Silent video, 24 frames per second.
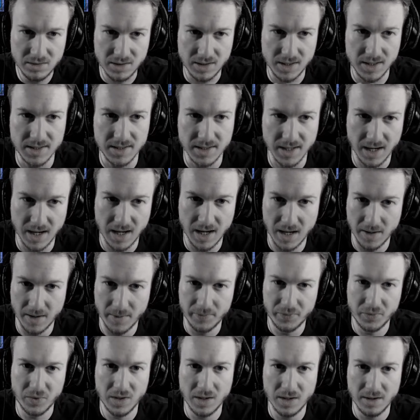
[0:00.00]

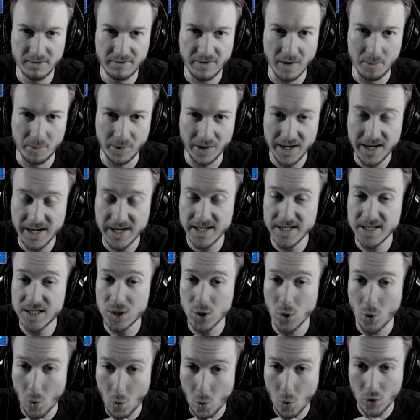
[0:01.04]
dieser Fabrik
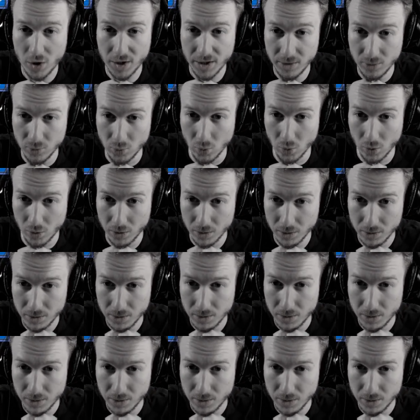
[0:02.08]
ist hoch genug,